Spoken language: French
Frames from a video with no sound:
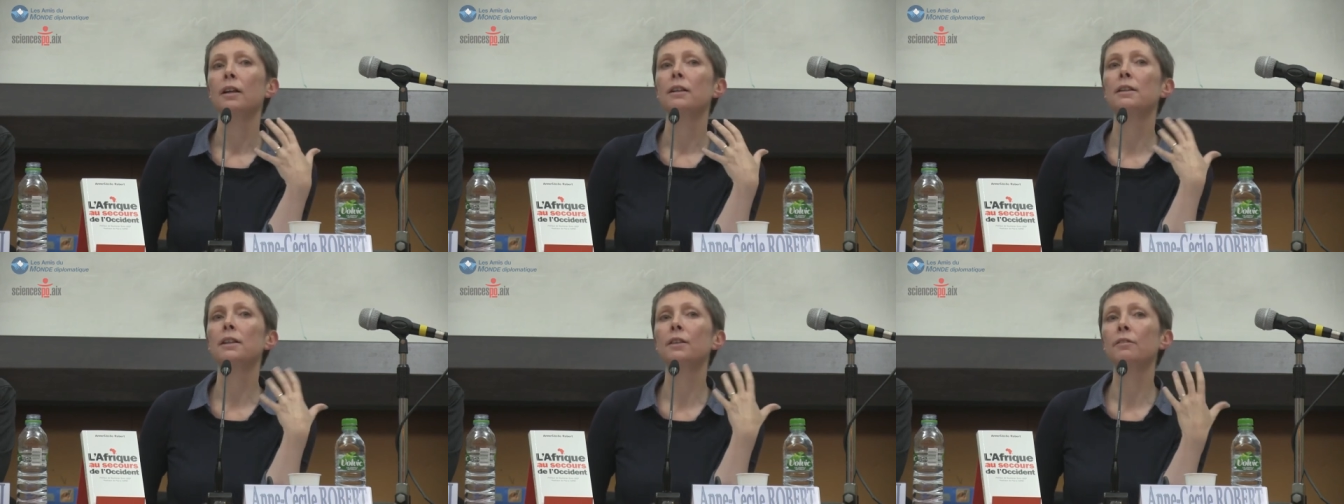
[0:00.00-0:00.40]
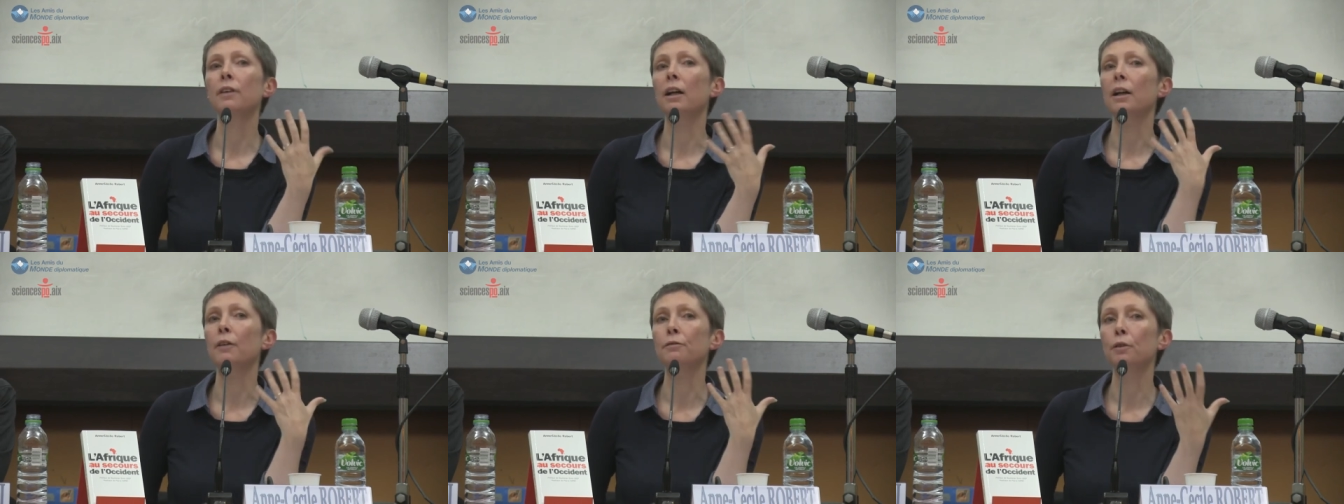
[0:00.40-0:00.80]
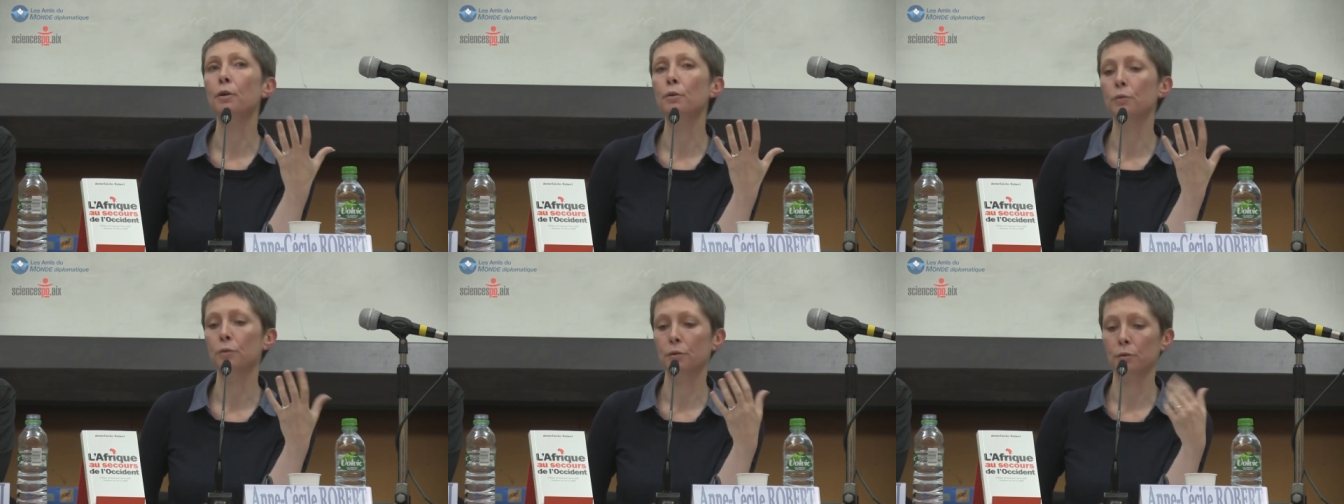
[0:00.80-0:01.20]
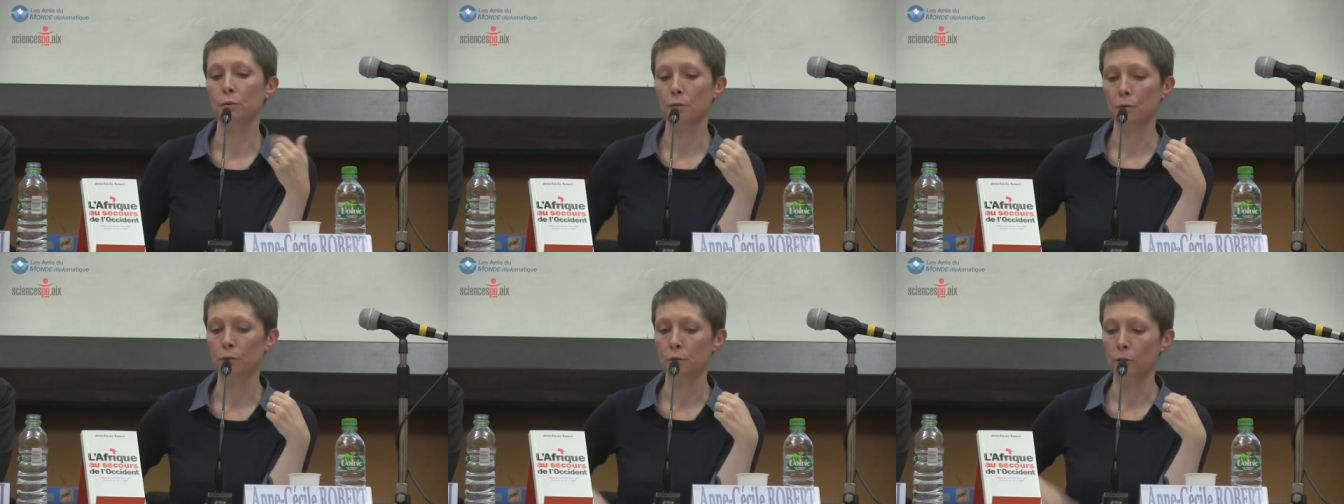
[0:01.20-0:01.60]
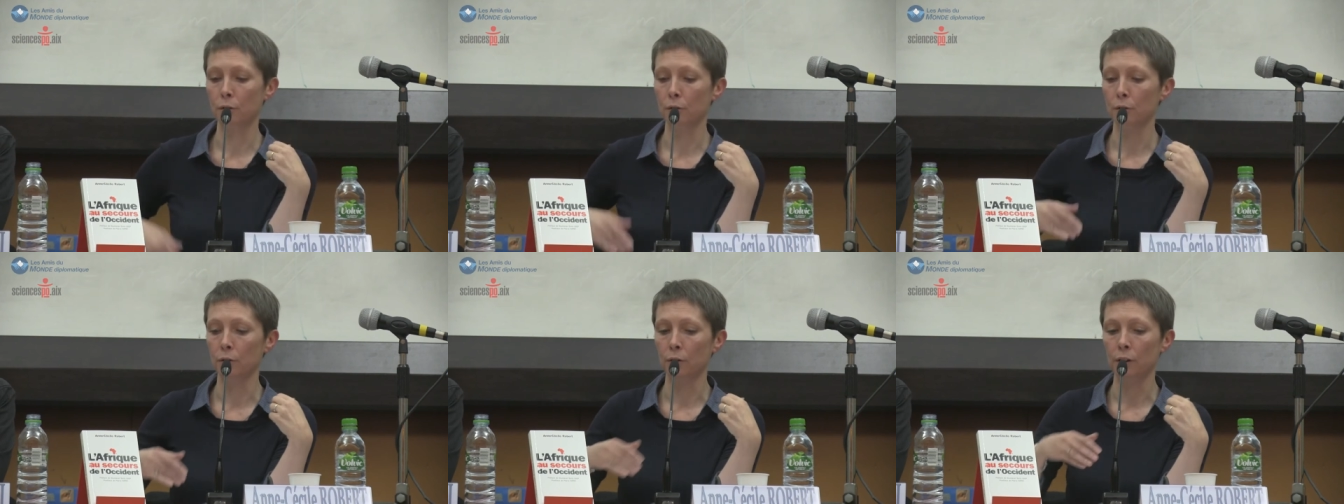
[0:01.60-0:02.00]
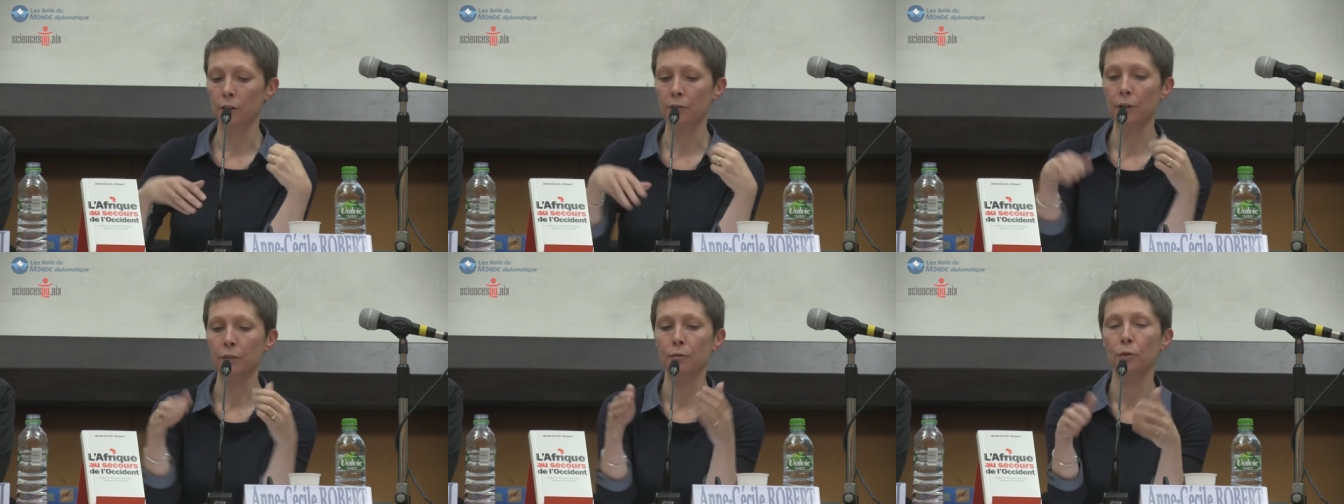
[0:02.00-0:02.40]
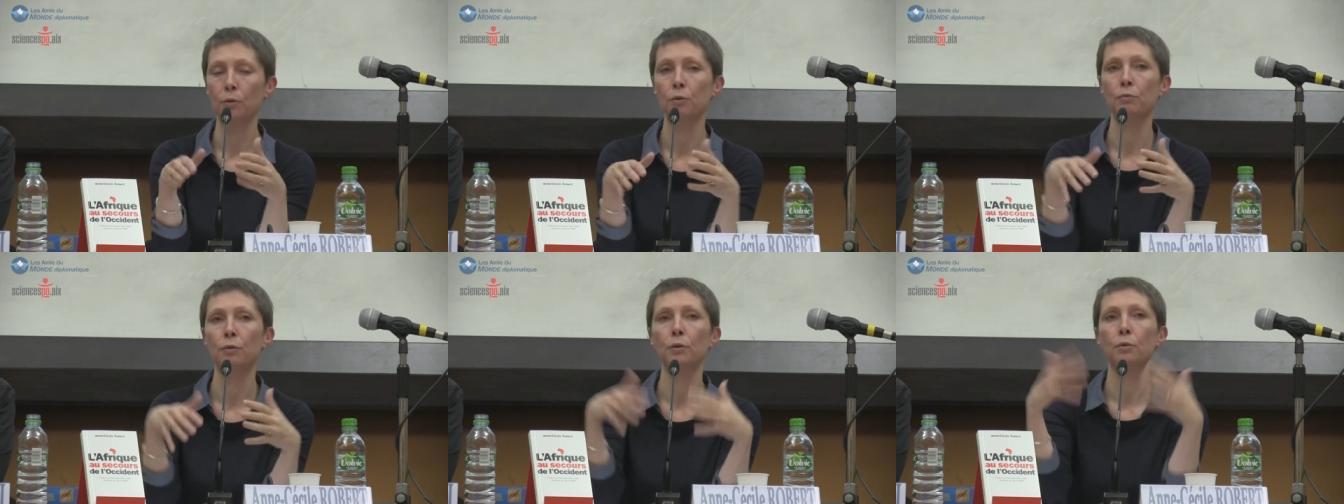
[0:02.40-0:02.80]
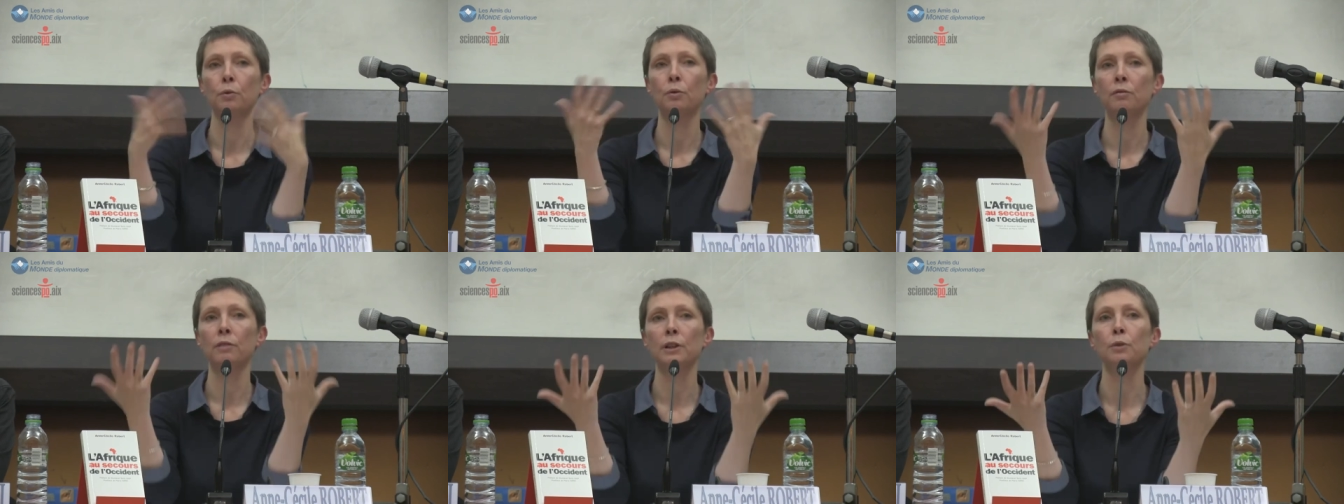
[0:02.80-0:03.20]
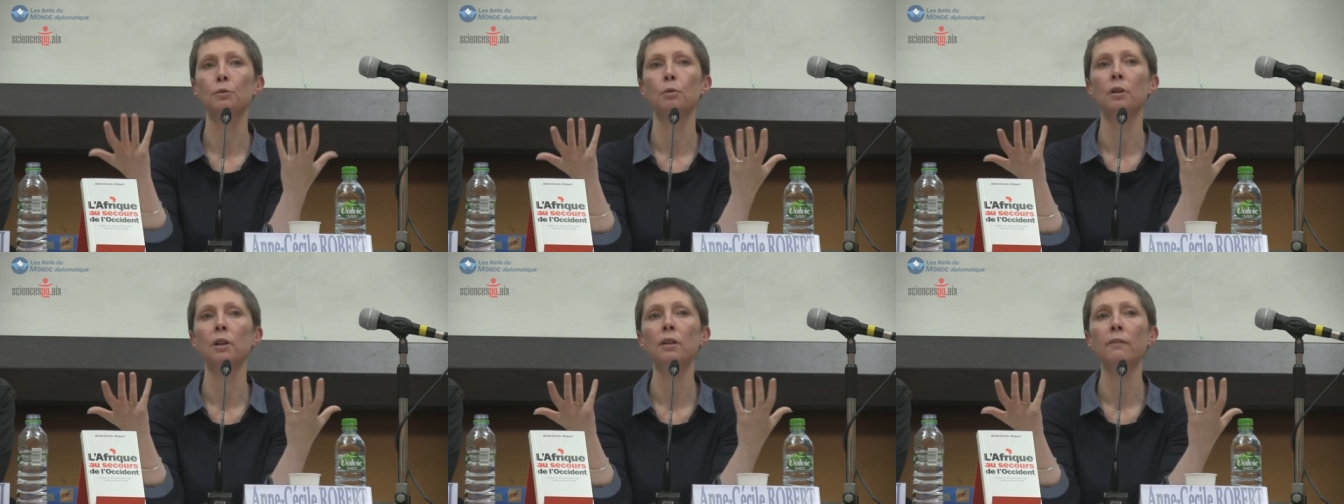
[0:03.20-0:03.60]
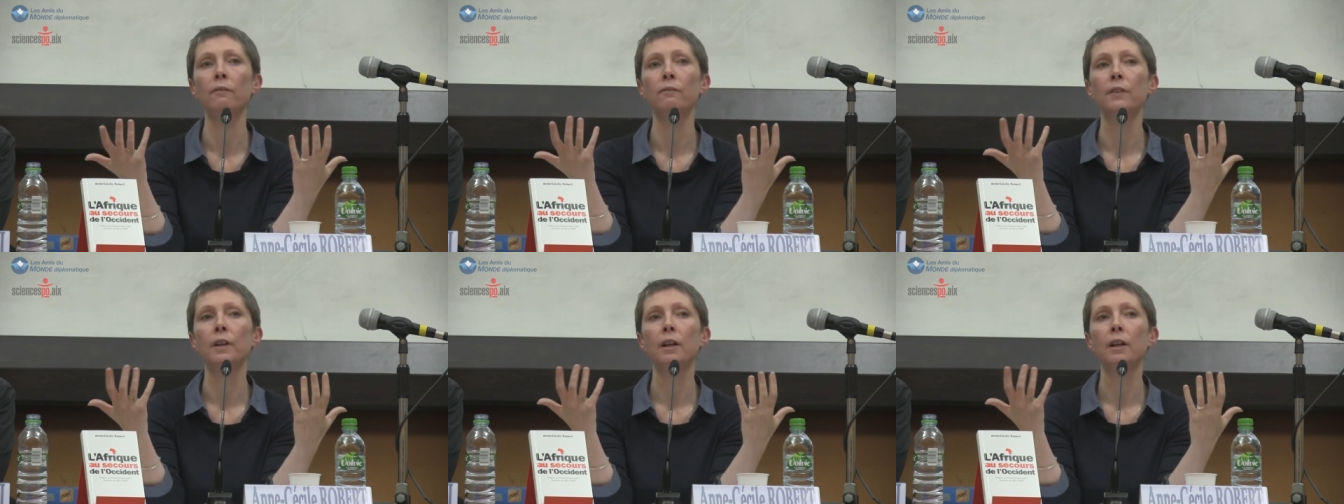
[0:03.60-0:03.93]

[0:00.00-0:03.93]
c'est vers la France qu'en Afrique francophone, on va se tourner.